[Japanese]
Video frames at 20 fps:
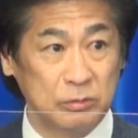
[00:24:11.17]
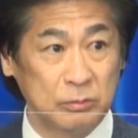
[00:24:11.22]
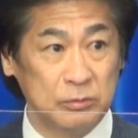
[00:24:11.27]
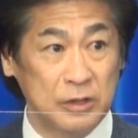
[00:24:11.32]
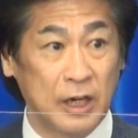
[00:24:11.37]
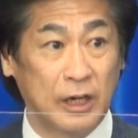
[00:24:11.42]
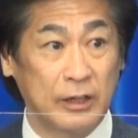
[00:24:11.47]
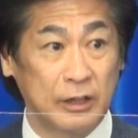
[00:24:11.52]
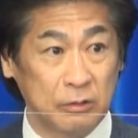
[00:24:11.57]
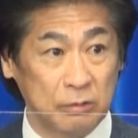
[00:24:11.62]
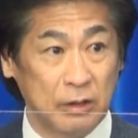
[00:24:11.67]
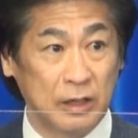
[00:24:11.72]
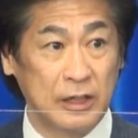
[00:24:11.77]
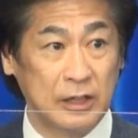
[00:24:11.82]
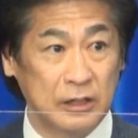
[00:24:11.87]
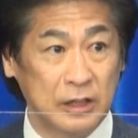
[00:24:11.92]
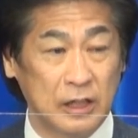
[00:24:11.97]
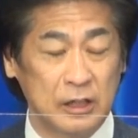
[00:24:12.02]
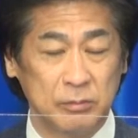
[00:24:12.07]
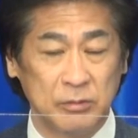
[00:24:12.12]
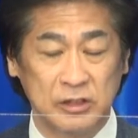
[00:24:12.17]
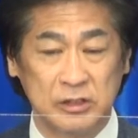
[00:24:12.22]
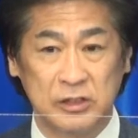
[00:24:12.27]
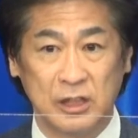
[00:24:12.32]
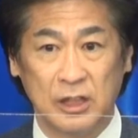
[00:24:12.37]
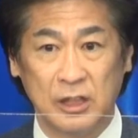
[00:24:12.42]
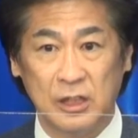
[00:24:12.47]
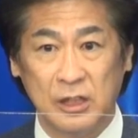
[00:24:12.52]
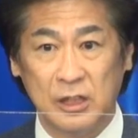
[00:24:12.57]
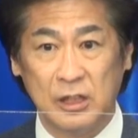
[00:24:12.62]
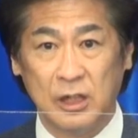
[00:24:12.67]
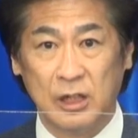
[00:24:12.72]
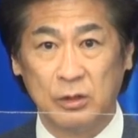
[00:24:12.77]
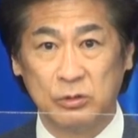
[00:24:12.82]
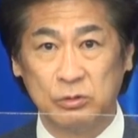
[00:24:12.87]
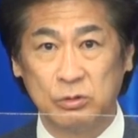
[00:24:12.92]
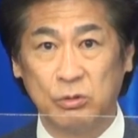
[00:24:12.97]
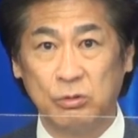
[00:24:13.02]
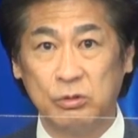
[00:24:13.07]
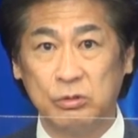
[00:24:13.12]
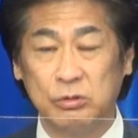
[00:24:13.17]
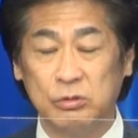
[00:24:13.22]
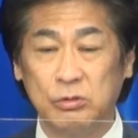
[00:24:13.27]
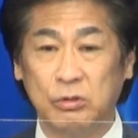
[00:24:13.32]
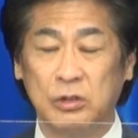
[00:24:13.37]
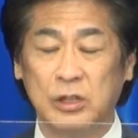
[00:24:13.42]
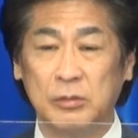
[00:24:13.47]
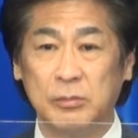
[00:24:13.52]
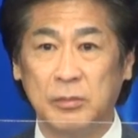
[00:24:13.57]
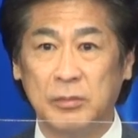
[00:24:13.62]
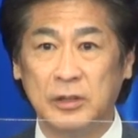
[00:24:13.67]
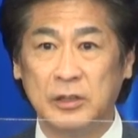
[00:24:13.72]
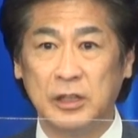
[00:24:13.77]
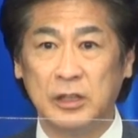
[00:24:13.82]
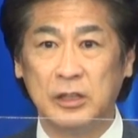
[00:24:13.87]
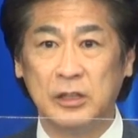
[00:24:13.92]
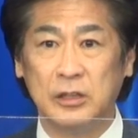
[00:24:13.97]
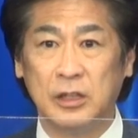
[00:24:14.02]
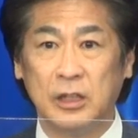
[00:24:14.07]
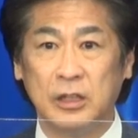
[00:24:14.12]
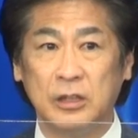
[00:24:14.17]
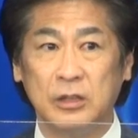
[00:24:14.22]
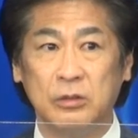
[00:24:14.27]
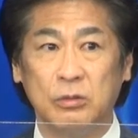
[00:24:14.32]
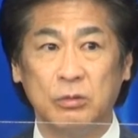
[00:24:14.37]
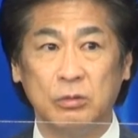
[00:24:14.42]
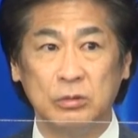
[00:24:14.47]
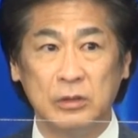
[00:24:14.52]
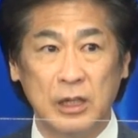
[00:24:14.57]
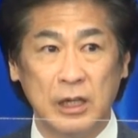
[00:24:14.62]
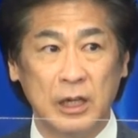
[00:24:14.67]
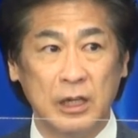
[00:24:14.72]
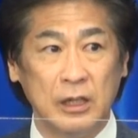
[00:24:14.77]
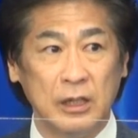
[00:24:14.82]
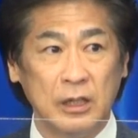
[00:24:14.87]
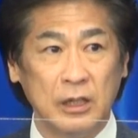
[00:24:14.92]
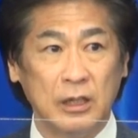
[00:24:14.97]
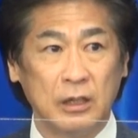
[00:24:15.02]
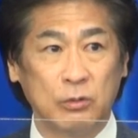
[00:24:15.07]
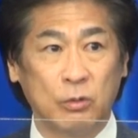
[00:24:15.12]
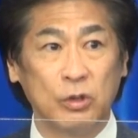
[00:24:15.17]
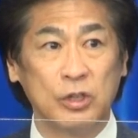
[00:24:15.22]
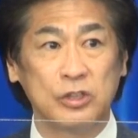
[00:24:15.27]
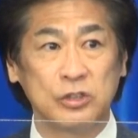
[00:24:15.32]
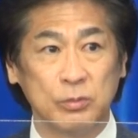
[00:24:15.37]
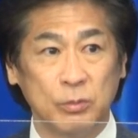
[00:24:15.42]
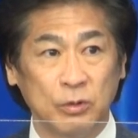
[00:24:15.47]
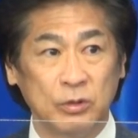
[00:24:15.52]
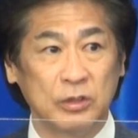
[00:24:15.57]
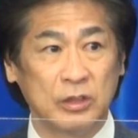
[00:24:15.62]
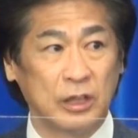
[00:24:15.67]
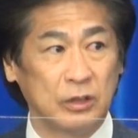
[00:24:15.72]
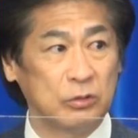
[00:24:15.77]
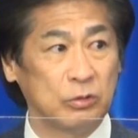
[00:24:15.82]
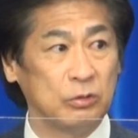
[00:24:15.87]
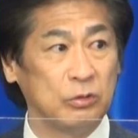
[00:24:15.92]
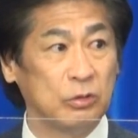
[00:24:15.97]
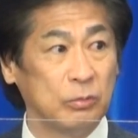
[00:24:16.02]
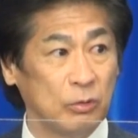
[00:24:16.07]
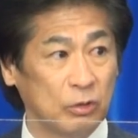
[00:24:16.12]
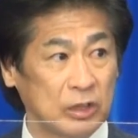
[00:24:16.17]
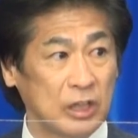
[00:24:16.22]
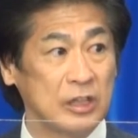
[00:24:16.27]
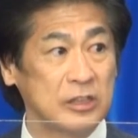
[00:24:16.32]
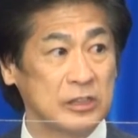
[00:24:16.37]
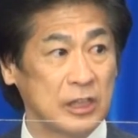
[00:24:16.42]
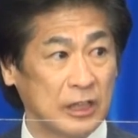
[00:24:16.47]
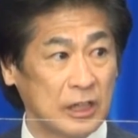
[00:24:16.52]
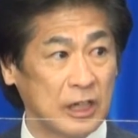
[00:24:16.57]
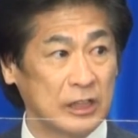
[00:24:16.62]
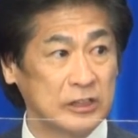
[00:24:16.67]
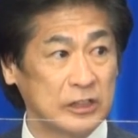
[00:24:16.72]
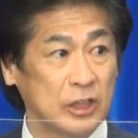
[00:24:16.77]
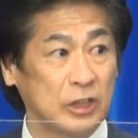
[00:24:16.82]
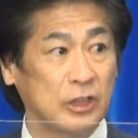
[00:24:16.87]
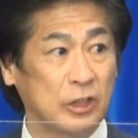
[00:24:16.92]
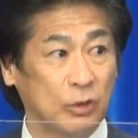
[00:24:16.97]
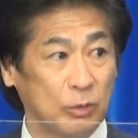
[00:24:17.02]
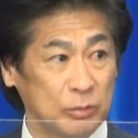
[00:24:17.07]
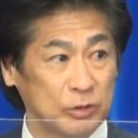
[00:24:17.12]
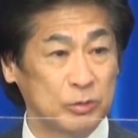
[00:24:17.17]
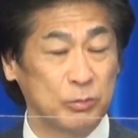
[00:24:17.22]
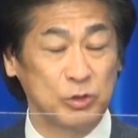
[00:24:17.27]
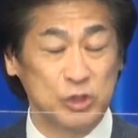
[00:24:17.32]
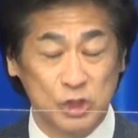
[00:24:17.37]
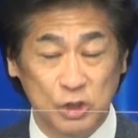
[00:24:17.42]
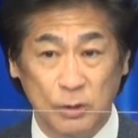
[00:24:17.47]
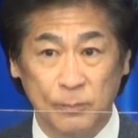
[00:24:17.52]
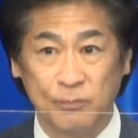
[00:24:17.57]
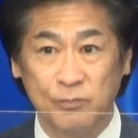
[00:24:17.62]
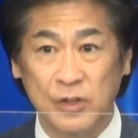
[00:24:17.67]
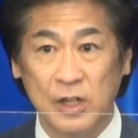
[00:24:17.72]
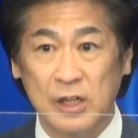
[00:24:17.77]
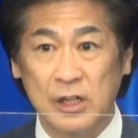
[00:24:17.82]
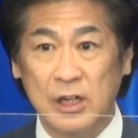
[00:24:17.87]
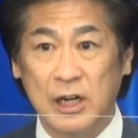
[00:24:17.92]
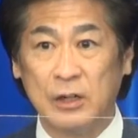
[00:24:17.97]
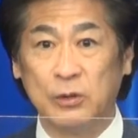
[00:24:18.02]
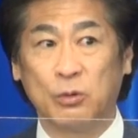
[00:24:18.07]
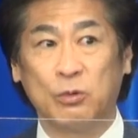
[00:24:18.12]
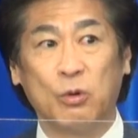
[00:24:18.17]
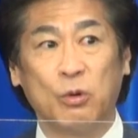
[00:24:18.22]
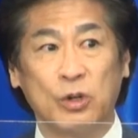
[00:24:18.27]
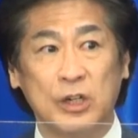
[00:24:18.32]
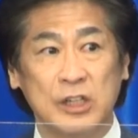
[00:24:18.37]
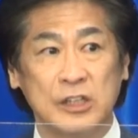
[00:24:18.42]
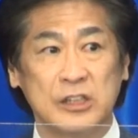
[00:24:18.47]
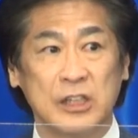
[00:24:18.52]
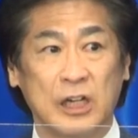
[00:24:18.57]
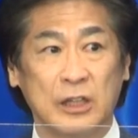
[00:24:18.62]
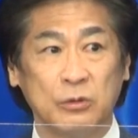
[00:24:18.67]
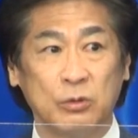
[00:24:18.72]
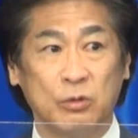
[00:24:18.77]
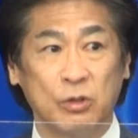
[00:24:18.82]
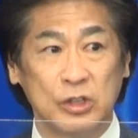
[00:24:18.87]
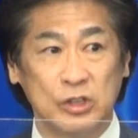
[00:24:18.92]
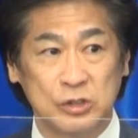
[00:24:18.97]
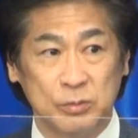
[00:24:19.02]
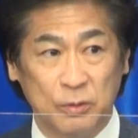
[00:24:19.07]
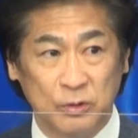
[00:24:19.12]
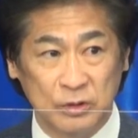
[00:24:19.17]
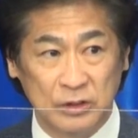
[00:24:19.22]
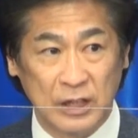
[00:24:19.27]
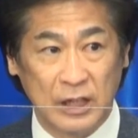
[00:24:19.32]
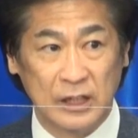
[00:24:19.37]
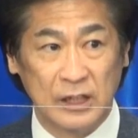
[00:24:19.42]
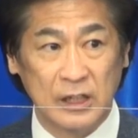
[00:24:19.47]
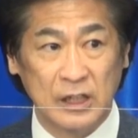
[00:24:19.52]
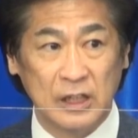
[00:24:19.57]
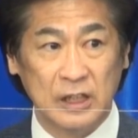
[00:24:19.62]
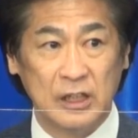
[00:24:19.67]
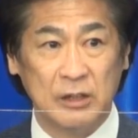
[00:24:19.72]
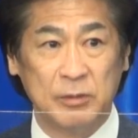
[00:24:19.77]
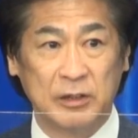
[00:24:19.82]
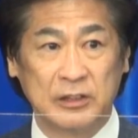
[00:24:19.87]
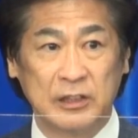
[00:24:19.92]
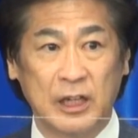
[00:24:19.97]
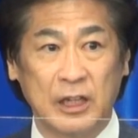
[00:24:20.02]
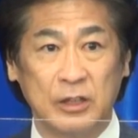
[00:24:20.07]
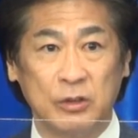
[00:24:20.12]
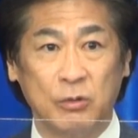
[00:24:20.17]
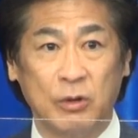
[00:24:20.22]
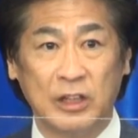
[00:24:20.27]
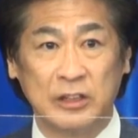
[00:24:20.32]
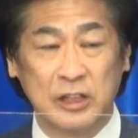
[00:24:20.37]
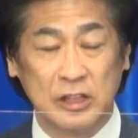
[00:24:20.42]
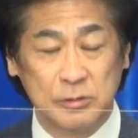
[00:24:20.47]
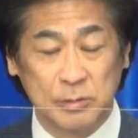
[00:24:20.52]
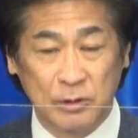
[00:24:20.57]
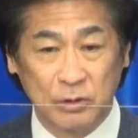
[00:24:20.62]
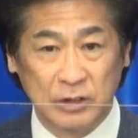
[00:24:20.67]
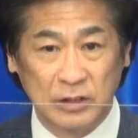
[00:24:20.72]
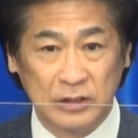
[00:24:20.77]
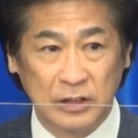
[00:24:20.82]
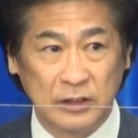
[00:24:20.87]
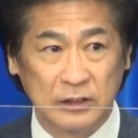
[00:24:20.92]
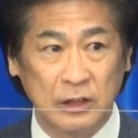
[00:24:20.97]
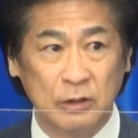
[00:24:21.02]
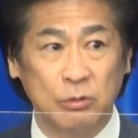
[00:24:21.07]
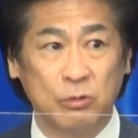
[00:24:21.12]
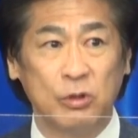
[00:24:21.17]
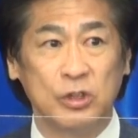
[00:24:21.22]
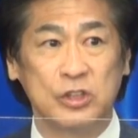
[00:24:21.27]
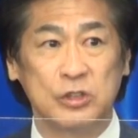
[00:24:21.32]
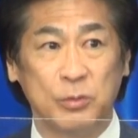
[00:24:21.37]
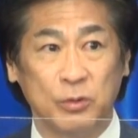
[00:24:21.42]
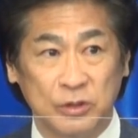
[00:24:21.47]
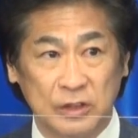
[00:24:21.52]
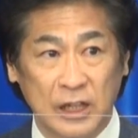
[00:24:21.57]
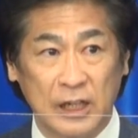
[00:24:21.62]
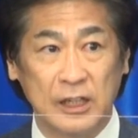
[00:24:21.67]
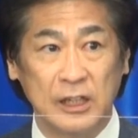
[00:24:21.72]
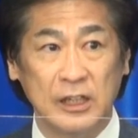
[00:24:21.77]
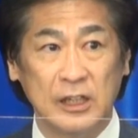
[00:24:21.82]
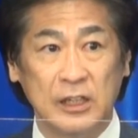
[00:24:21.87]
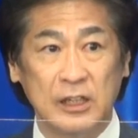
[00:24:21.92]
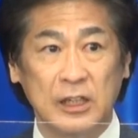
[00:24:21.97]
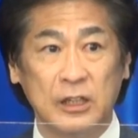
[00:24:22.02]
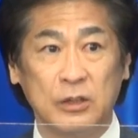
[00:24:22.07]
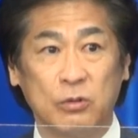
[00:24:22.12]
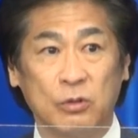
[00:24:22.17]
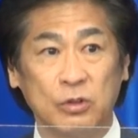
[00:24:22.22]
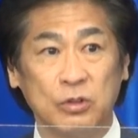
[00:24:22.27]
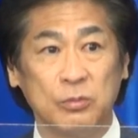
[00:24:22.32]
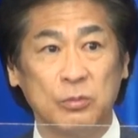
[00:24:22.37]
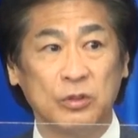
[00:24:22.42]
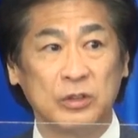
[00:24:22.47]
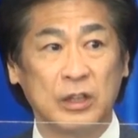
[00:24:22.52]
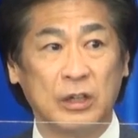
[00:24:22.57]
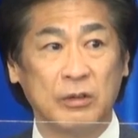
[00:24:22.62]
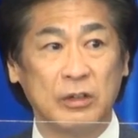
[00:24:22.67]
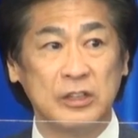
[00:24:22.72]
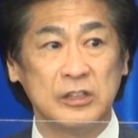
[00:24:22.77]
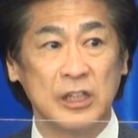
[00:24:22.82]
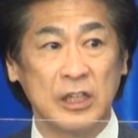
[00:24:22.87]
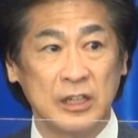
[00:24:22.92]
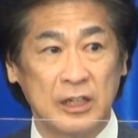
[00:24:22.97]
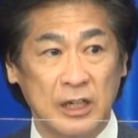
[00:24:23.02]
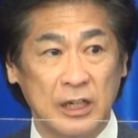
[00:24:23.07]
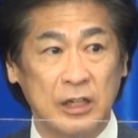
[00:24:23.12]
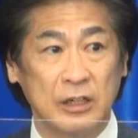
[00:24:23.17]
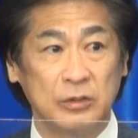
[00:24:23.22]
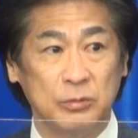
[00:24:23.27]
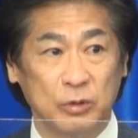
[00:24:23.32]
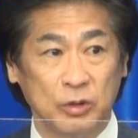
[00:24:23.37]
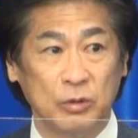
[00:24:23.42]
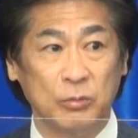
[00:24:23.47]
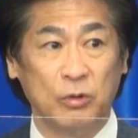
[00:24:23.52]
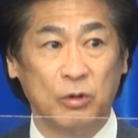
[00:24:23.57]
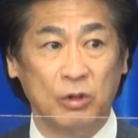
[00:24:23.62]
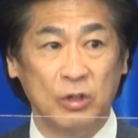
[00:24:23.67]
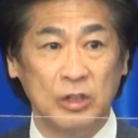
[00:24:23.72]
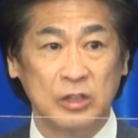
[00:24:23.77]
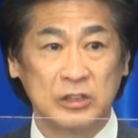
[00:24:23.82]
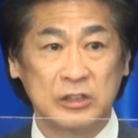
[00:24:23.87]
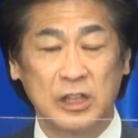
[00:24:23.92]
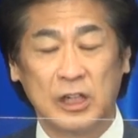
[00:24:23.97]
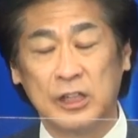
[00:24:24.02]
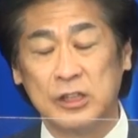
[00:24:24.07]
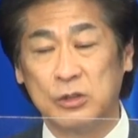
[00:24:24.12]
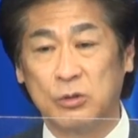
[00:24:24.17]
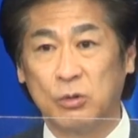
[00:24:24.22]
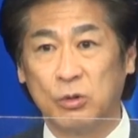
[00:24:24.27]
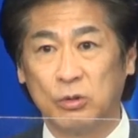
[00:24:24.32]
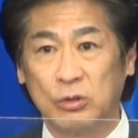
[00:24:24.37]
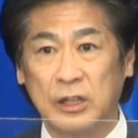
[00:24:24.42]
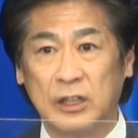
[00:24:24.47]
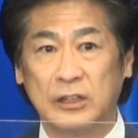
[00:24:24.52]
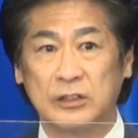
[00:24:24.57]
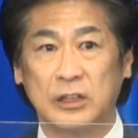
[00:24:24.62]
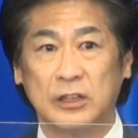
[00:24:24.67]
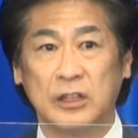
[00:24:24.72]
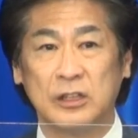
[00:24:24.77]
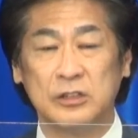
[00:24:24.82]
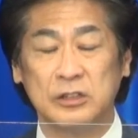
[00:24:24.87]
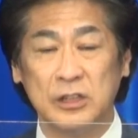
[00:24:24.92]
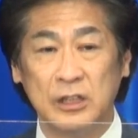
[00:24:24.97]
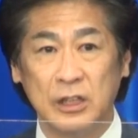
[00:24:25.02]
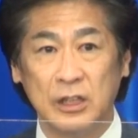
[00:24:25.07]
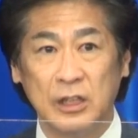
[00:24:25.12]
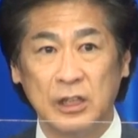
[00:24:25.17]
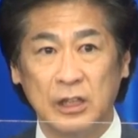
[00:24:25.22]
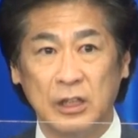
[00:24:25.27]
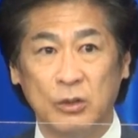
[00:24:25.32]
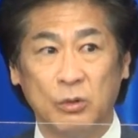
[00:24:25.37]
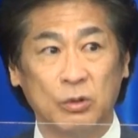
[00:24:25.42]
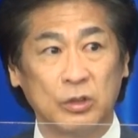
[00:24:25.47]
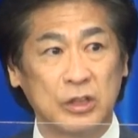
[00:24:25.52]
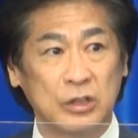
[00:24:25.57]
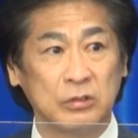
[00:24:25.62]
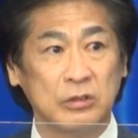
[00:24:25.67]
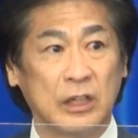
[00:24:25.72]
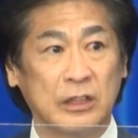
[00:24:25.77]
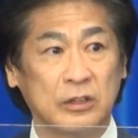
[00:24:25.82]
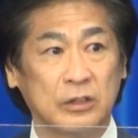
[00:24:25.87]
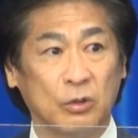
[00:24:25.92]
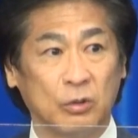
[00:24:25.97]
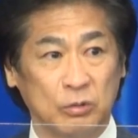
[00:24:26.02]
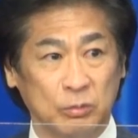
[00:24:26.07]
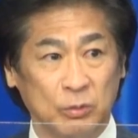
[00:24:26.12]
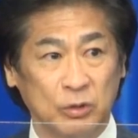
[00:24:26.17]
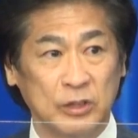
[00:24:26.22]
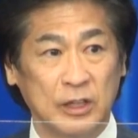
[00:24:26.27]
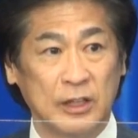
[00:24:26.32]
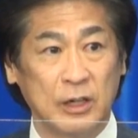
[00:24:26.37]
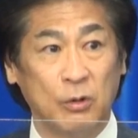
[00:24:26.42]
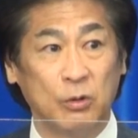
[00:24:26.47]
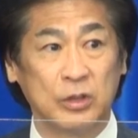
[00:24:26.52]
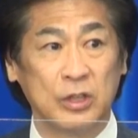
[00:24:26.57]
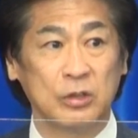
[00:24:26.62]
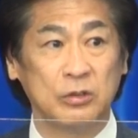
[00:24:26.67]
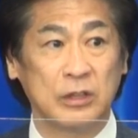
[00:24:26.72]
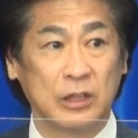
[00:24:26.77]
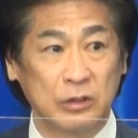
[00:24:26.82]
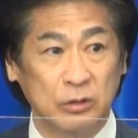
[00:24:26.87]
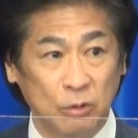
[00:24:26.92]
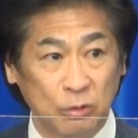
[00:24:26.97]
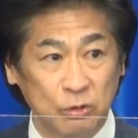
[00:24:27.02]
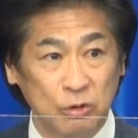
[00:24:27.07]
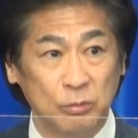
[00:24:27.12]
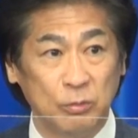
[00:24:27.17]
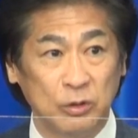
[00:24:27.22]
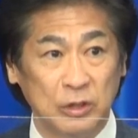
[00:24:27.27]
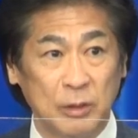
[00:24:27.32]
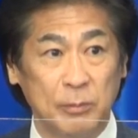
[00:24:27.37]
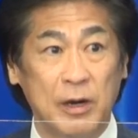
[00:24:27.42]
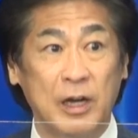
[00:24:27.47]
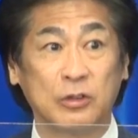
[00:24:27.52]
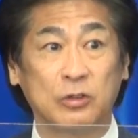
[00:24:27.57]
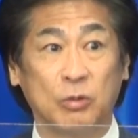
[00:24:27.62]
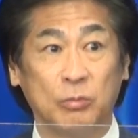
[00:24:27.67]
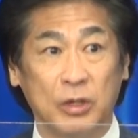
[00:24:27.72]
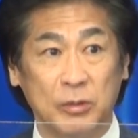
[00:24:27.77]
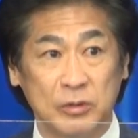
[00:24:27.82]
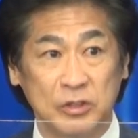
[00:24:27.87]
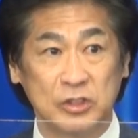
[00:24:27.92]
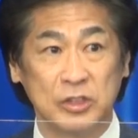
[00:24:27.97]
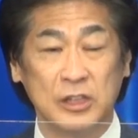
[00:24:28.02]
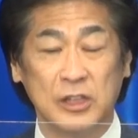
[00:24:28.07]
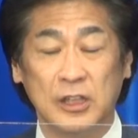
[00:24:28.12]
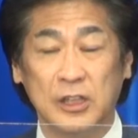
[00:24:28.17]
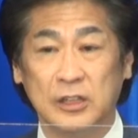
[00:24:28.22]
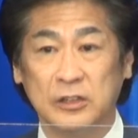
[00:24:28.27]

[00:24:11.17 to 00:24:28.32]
見られるわけでありましてあのそういうような今までにないような孤立問題というのも顕在化してきておりますもちろんあの高齢者の孤立問題また弱い立場の方々の孤立問題こういう問題は以前からあるものもさらにこの中でですね大きくなっておる問題が大きくなっておるという問題もあると思います。